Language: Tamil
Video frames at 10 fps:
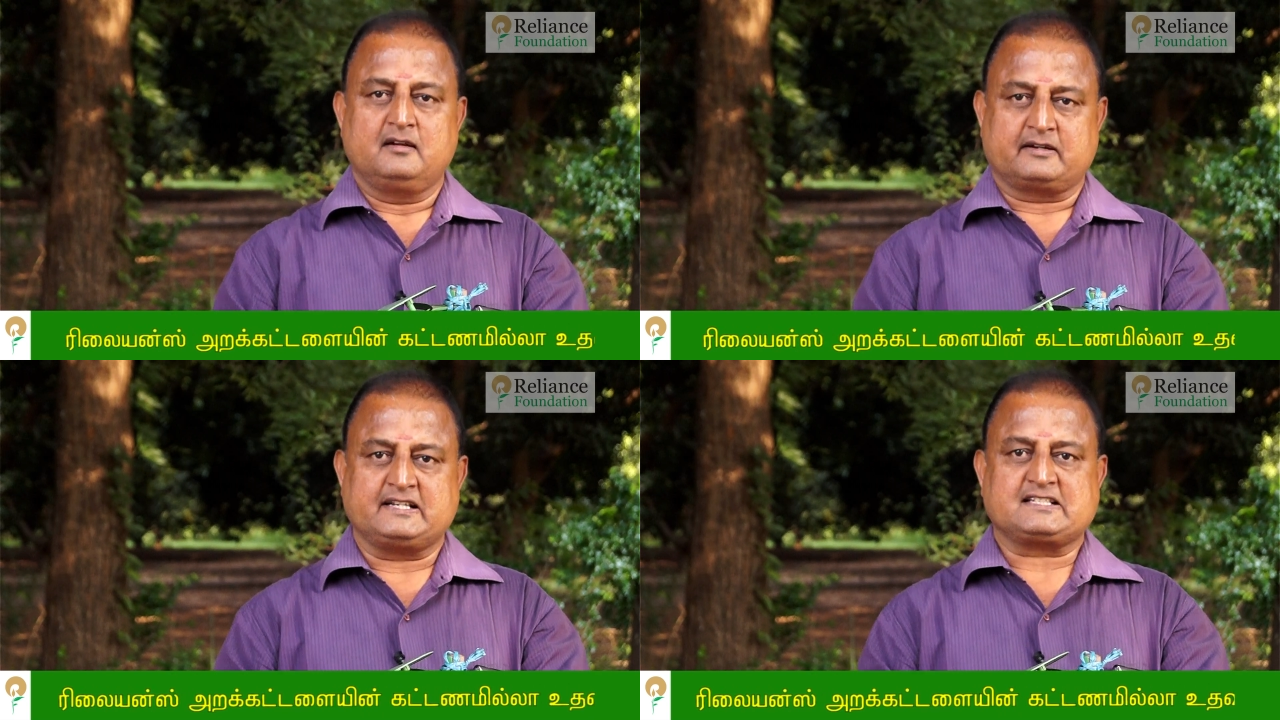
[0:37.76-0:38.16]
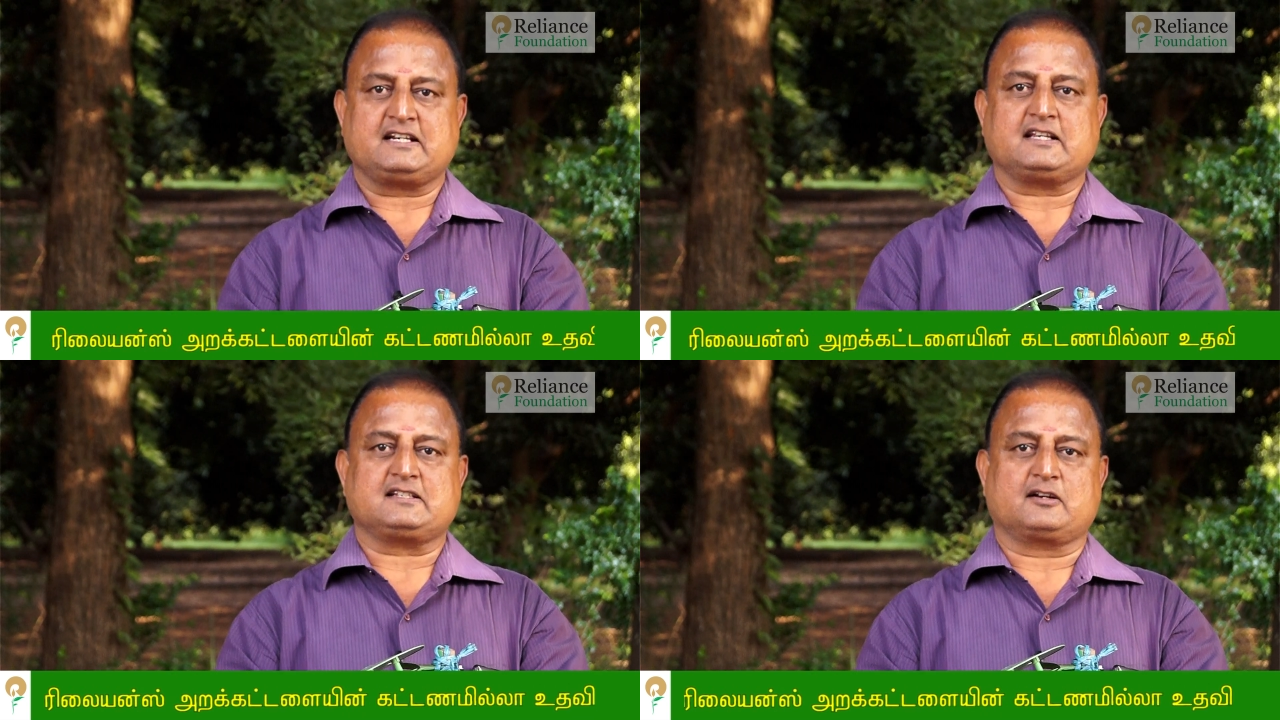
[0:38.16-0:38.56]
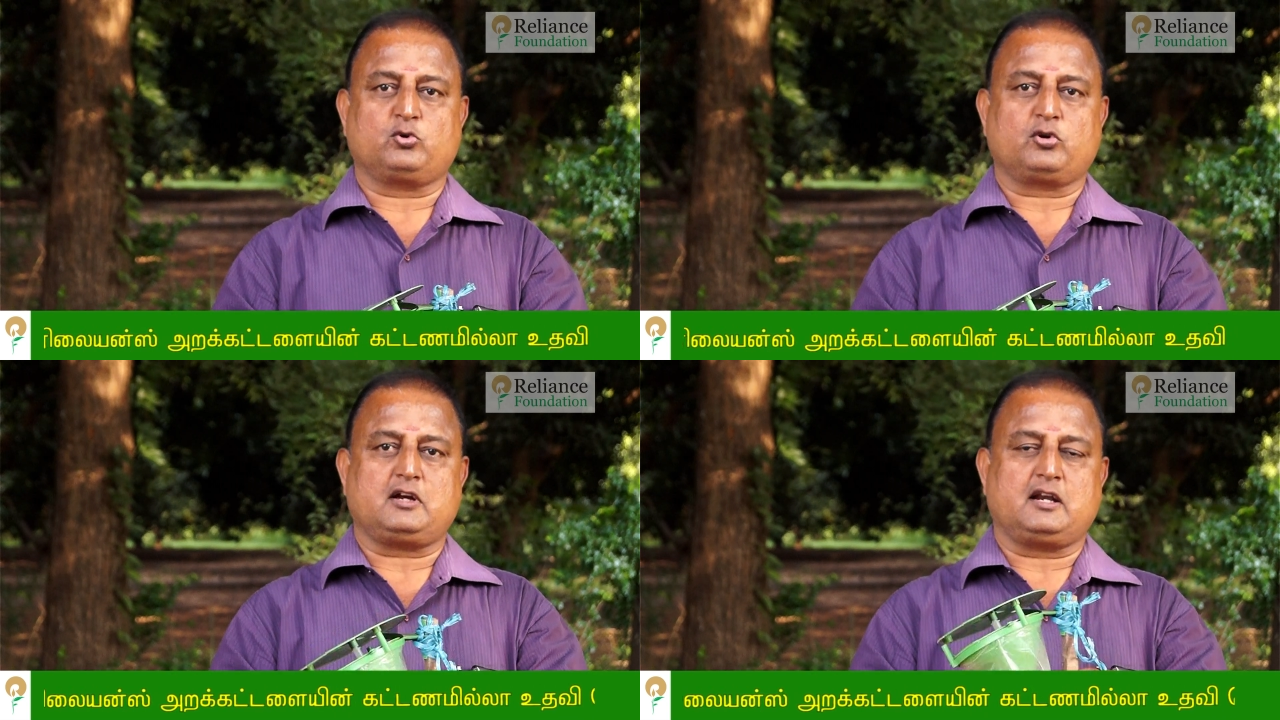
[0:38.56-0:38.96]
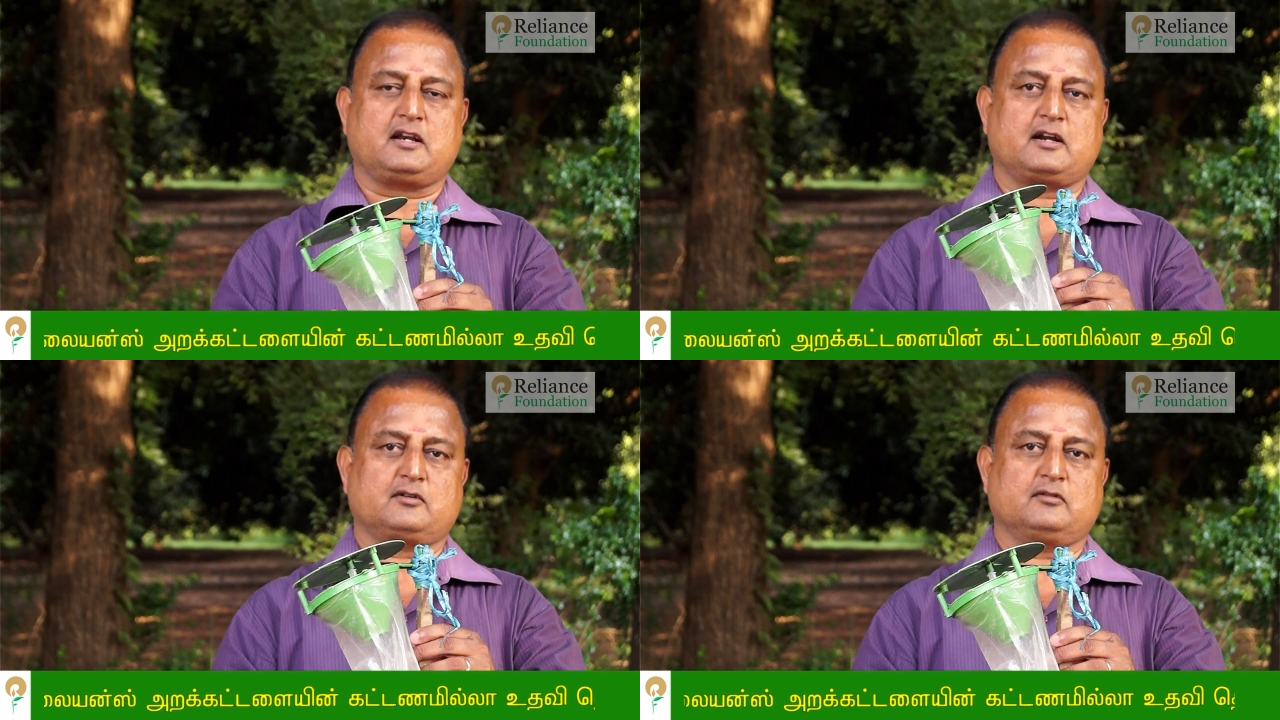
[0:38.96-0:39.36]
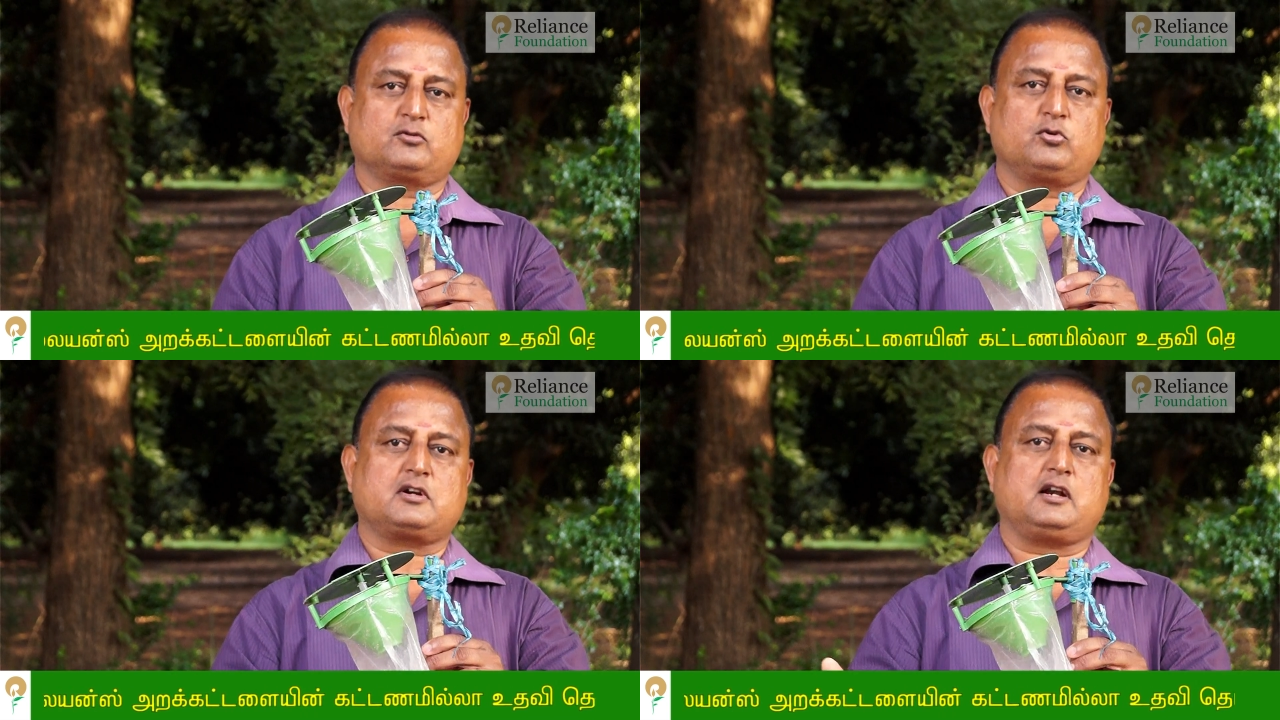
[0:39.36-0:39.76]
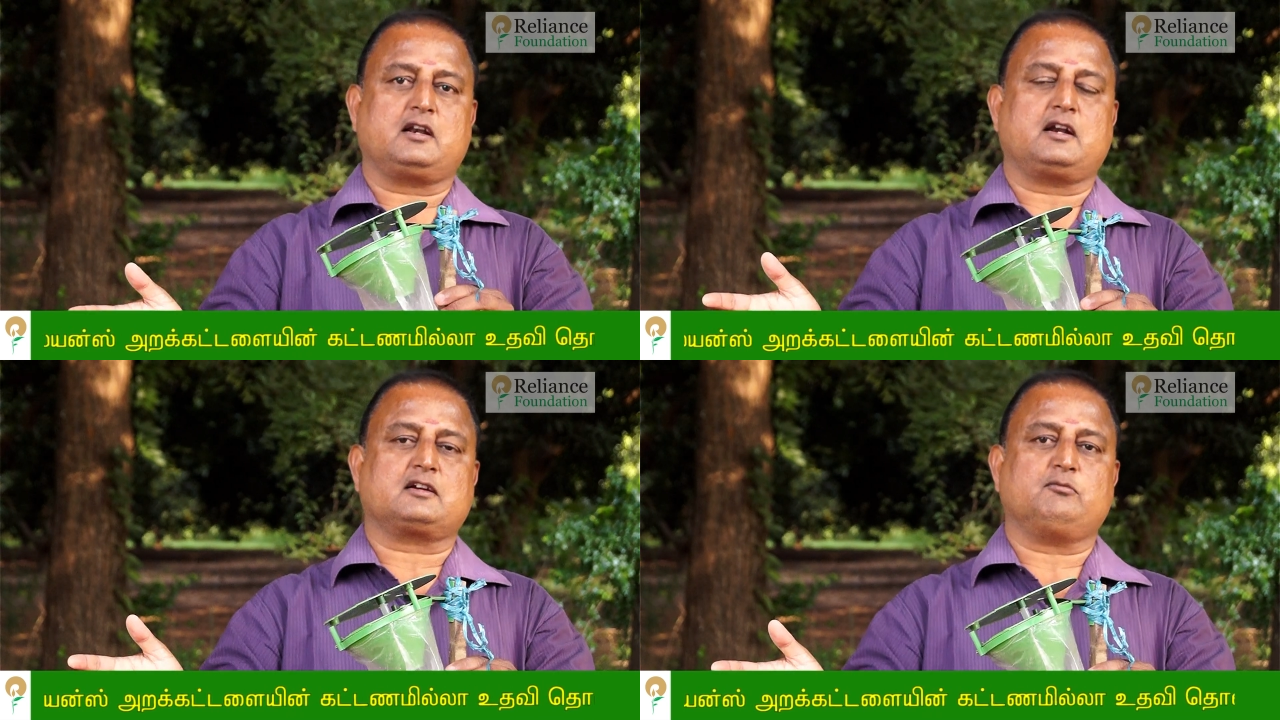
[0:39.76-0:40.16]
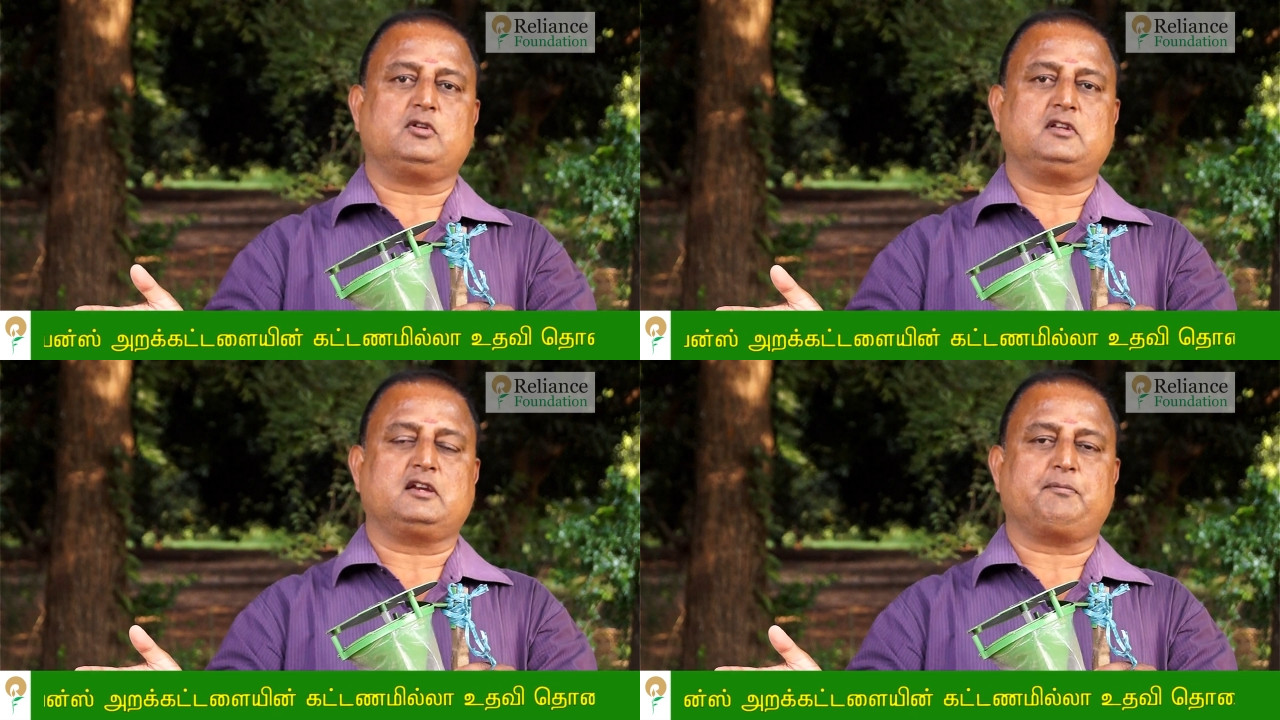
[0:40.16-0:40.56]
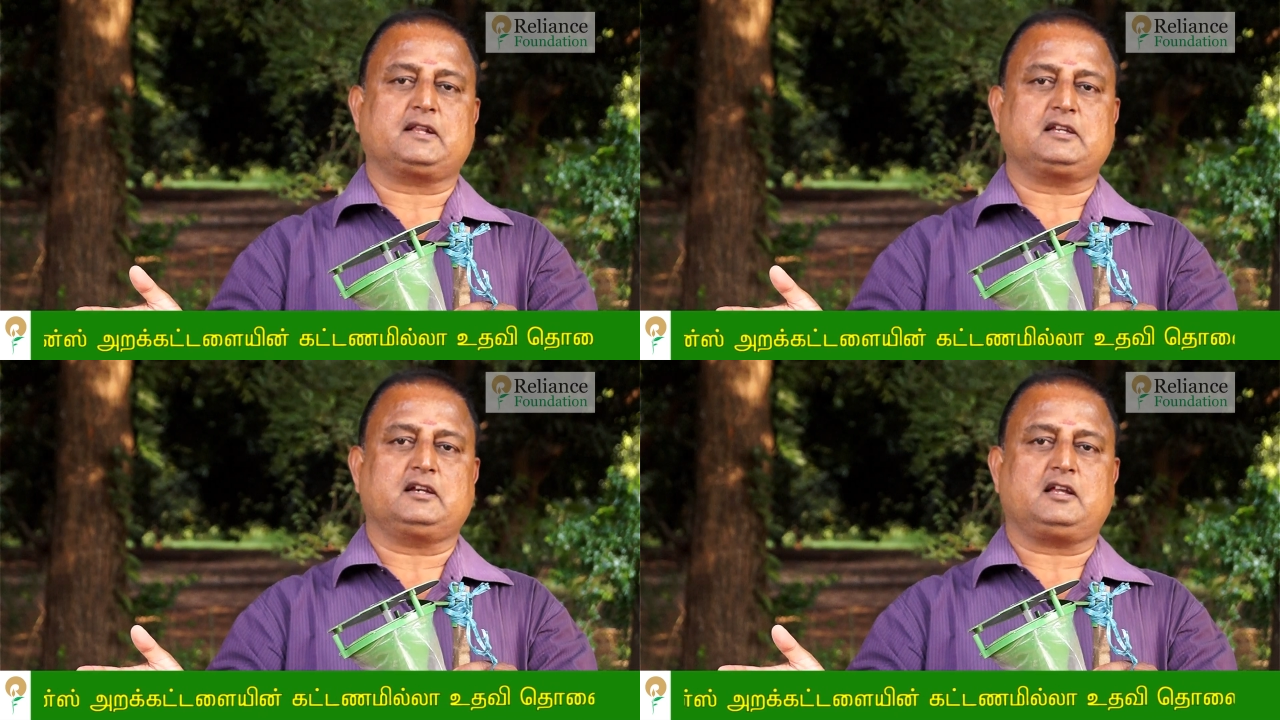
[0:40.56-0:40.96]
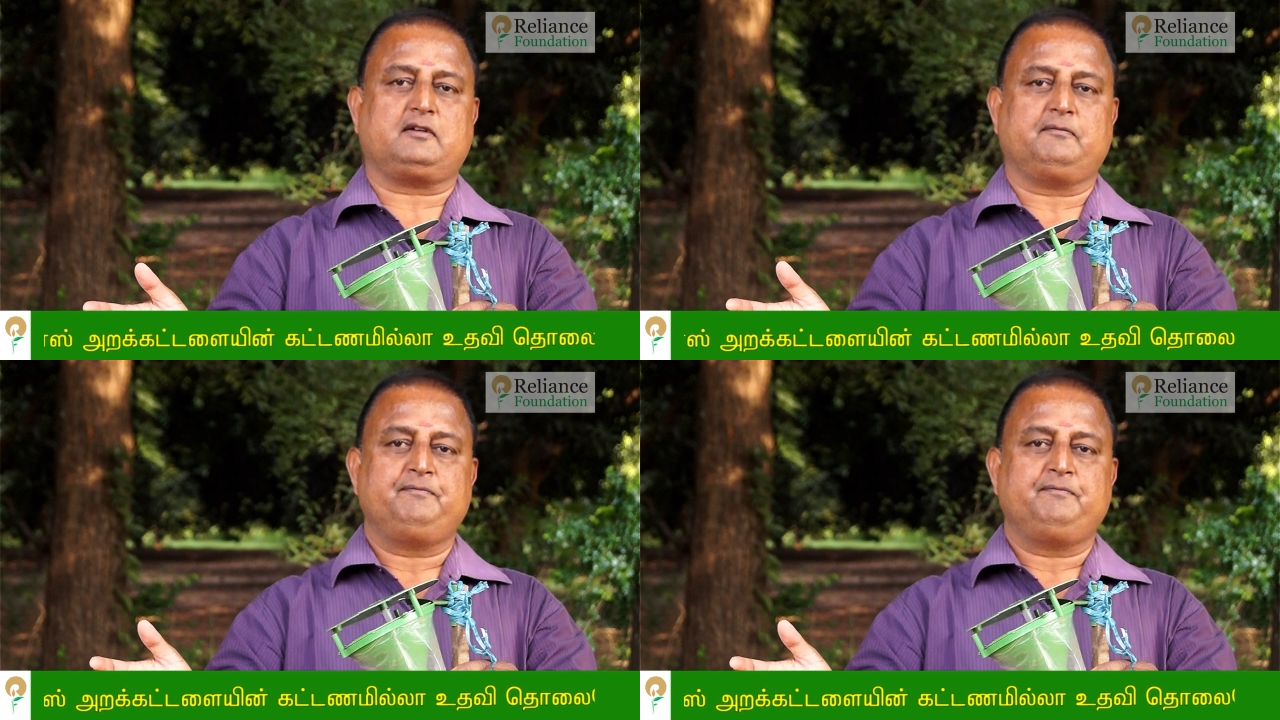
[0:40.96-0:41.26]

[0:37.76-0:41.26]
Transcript: கிறிஸ் கிராஸாக நடக்கணும் குறுக்காலம் நடக்கும்போது நீங்கள் பார்த்தீங்கன்னா